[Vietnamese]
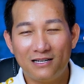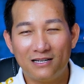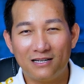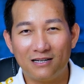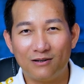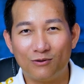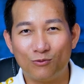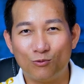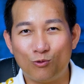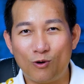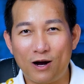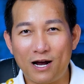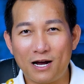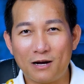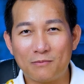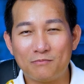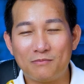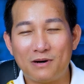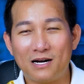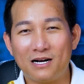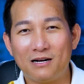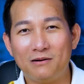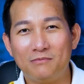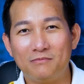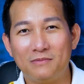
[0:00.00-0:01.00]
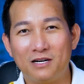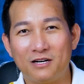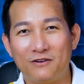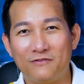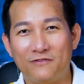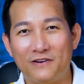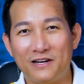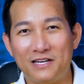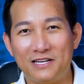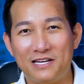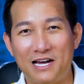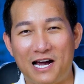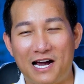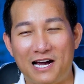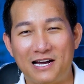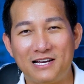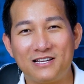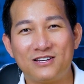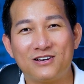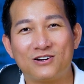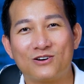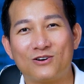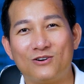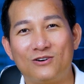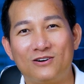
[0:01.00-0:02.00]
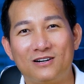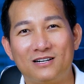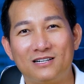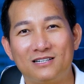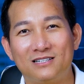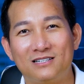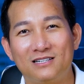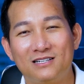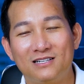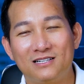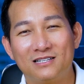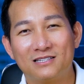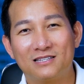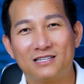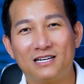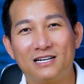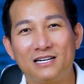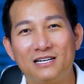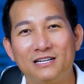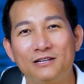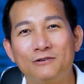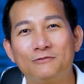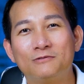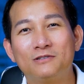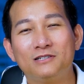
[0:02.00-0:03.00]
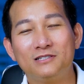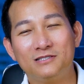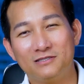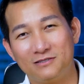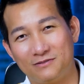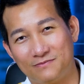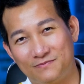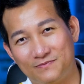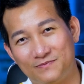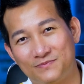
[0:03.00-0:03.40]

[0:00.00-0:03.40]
à, quát mắng mình phải dạy cho con tình yêu thương